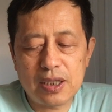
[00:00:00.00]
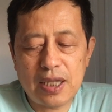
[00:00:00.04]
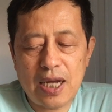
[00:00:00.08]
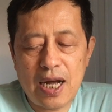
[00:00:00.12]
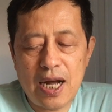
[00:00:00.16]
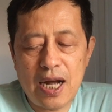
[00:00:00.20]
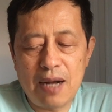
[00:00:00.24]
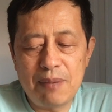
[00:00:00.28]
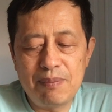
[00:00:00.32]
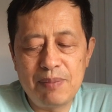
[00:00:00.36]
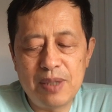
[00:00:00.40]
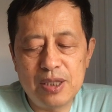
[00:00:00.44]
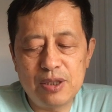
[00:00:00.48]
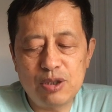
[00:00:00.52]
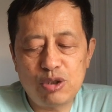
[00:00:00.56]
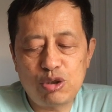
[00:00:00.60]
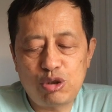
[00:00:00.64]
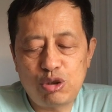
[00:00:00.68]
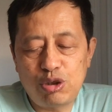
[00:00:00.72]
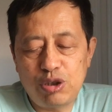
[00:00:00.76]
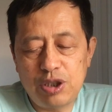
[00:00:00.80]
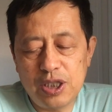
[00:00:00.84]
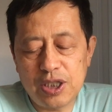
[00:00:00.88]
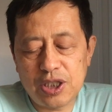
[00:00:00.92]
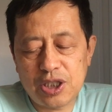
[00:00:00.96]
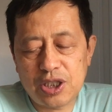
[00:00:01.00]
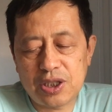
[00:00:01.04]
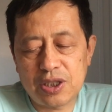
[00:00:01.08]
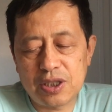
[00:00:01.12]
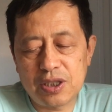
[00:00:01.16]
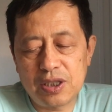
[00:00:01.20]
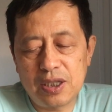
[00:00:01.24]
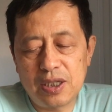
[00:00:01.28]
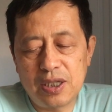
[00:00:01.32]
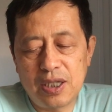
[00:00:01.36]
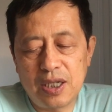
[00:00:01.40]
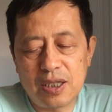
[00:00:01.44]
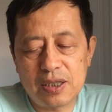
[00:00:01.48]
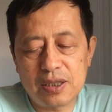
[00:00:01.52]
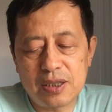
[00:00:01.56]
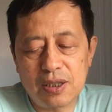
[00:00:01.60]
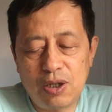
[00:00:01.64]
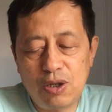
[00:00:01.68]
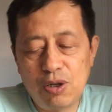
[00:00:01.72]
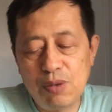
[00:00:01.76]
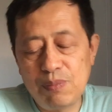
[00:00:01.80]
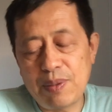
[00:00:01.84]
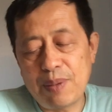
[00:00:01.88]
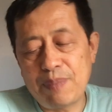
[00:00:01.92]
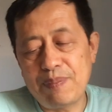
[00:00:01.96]
他们确实啊，这
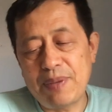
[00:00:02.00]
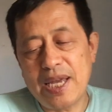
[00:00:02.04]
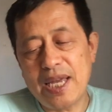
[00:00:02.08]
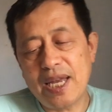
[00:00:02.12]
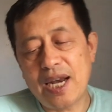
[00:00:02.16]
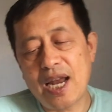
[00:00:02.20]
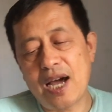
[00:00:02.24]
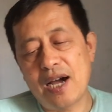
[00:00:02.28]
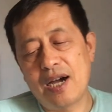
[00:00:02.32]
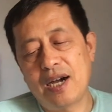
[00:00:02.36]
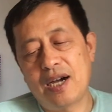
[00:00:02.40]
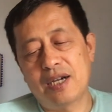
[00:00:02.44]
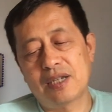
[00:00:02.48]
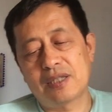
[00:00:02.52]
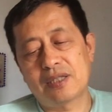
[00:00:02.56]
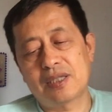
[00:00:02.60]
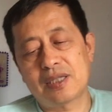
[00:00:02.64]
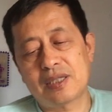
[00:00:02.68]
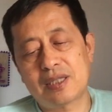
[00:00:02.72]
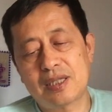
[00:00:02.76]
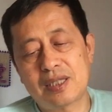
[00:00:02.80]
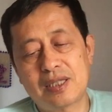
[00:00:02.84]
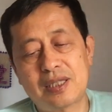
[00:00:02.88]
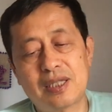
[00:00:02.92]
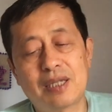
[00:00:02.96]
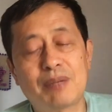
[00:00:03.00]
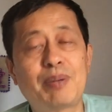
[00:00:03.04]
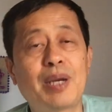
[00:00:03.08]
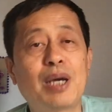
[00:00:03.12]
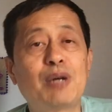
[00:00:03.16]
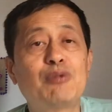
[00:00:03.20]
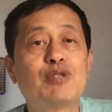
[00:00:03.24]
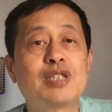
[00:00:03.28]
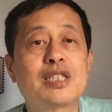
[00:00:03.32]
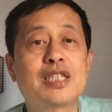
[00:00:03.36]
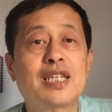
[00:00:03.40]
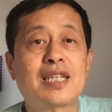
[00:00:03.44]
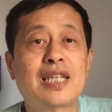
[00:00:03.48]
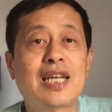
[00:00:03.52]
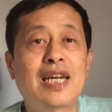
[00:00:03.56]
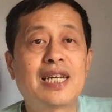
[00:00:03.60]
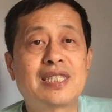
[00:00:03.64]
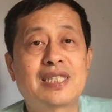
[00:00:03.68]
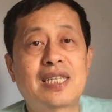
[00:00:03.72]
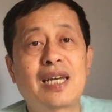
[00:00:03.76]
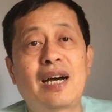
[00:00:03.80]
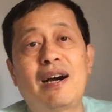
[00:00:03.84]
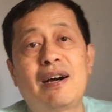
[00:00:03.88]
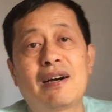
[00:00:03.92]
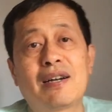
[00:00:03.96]
后面没了啊，就是这篇文章太
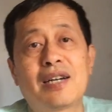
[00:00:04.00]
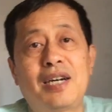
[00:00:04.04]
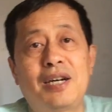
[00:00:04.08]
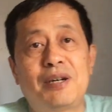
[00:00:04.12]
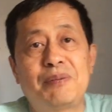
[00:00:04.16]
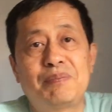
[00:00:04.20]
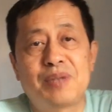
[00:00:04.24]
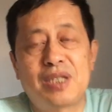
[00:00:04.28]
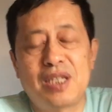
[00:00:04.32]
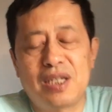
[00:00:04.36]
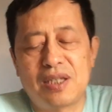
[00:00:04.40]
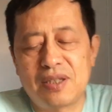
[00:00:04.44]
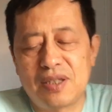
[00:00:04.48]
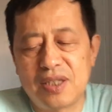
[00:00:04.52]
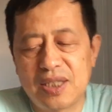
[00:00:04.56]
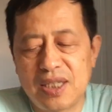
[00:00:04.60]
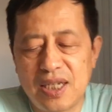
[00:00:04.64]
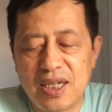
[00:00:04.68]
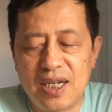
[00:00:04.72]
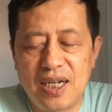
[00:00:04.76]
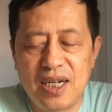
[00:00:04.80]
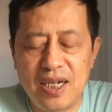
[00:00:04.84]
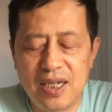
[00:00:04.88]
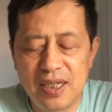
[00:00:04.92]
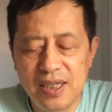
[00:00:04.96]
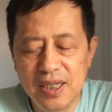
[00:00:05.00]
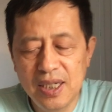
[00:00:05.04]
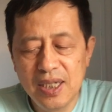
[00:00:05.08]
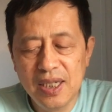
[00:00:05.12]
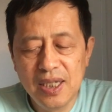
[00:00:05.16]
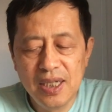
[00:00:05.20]
长了，我们讲到这个啊，